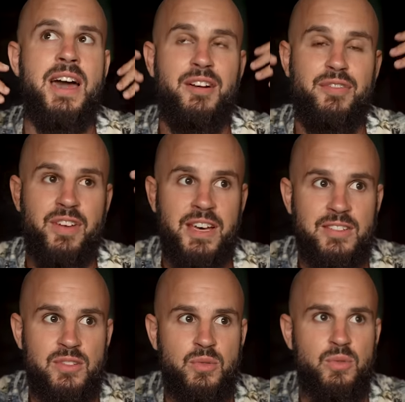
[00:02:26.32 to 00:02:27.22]

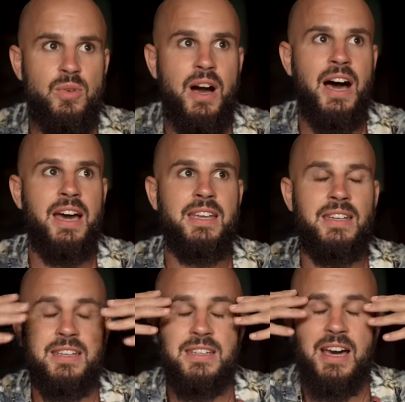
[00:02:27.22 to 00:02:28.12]
erfährst du
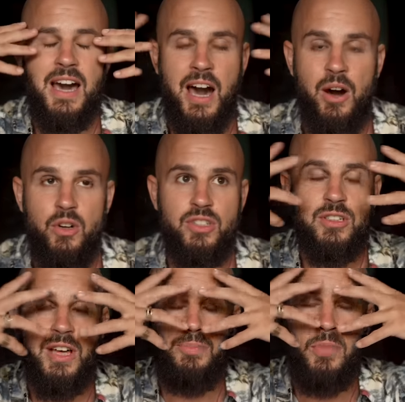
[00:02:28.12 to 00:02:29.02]
einen Rausch,
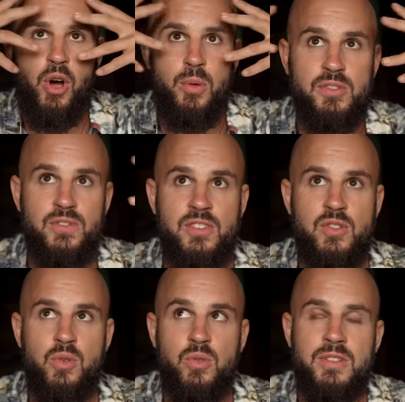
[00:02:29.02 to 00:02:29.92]
bekommst
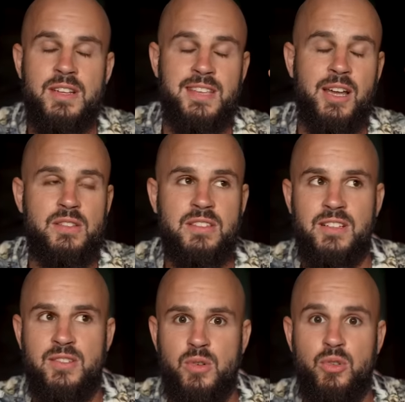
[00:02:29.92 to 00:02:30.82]
Visionen, hast
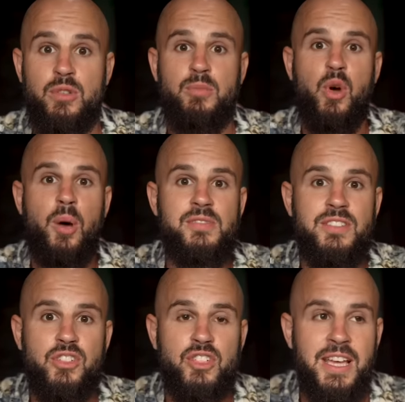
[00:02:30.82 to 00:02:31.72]
Halluzinationen und du bekommst
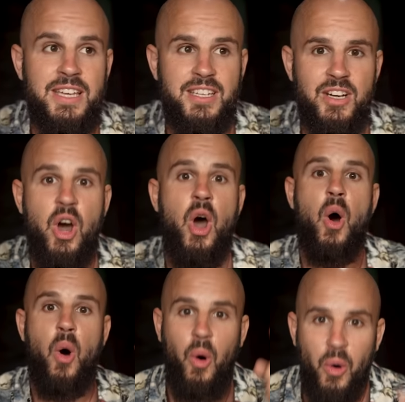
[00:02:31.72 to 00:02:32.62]
Geschenke.
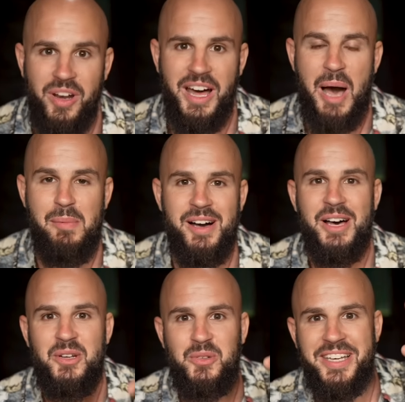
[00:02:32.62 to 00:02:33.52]
Oder aber
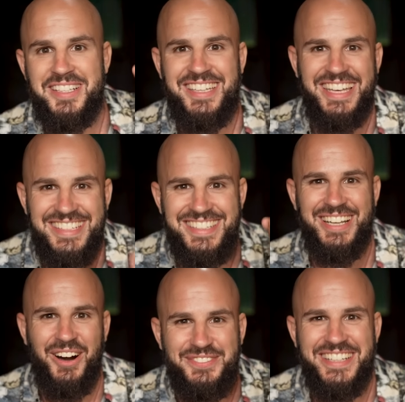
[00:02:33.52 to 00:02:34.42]
du kriegst
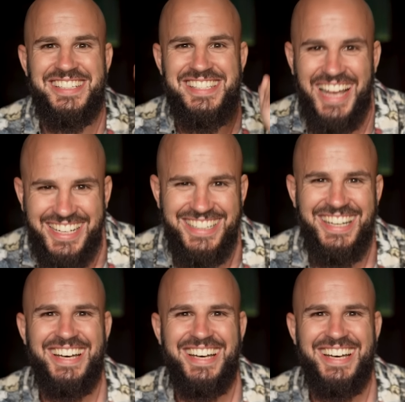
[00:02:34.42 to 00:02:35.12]
richtig auf den Sack.